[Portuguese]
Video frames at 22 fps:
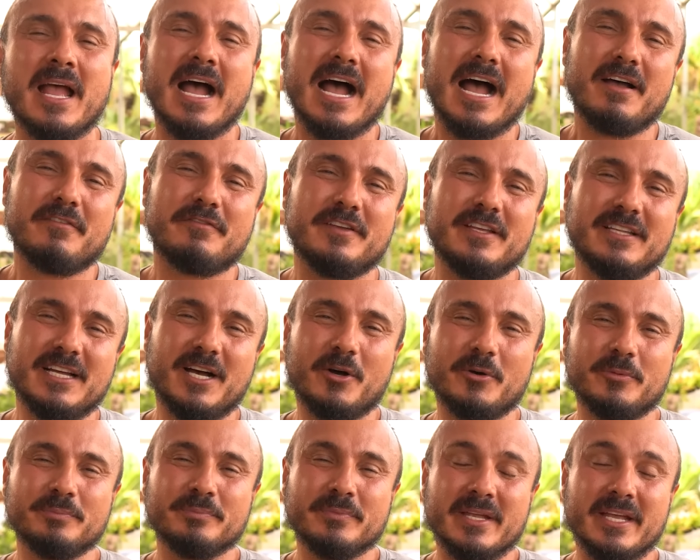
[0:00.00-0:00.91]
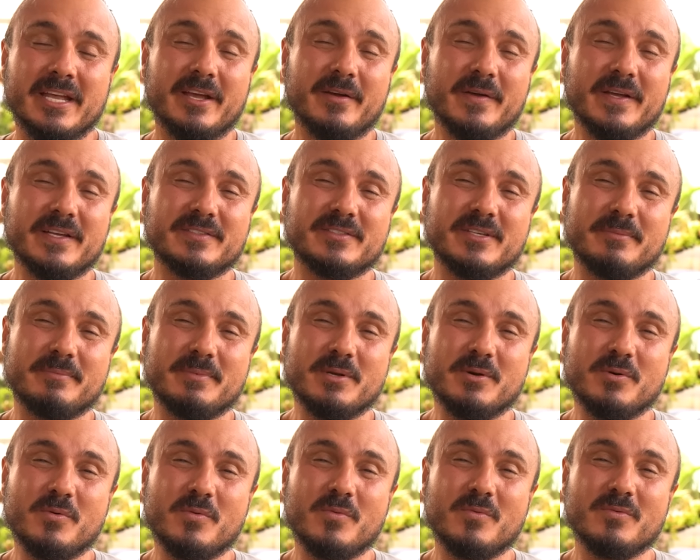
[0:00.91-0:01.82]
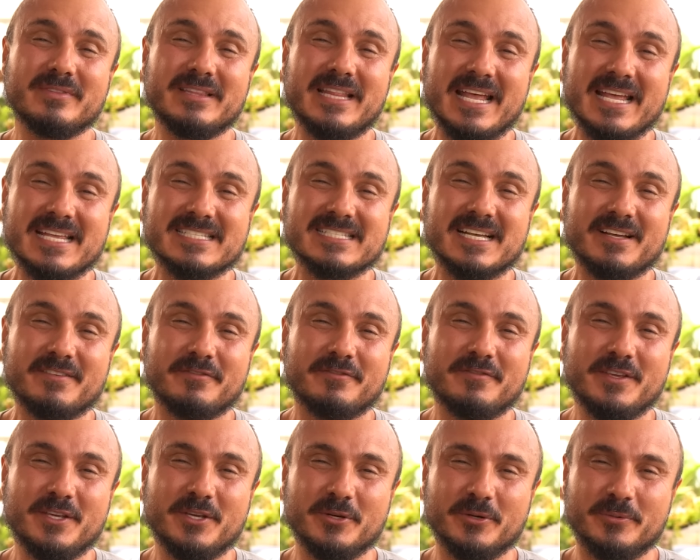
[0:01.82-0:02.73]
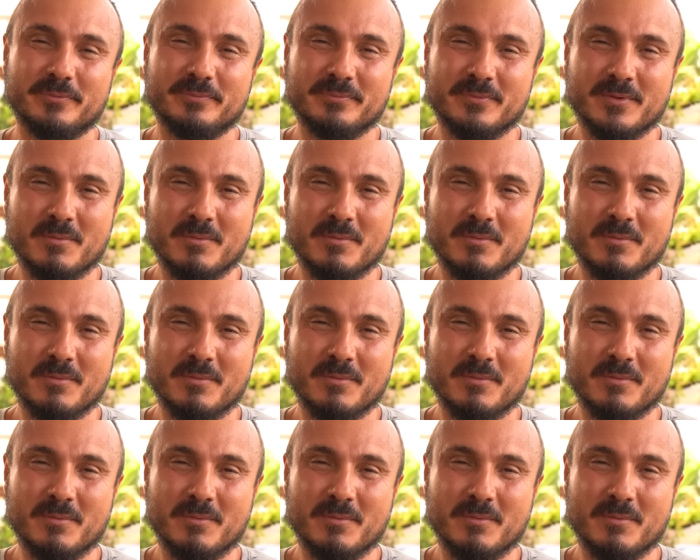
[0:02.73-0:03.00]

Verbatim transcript: Afinal, eu recebi um desafio: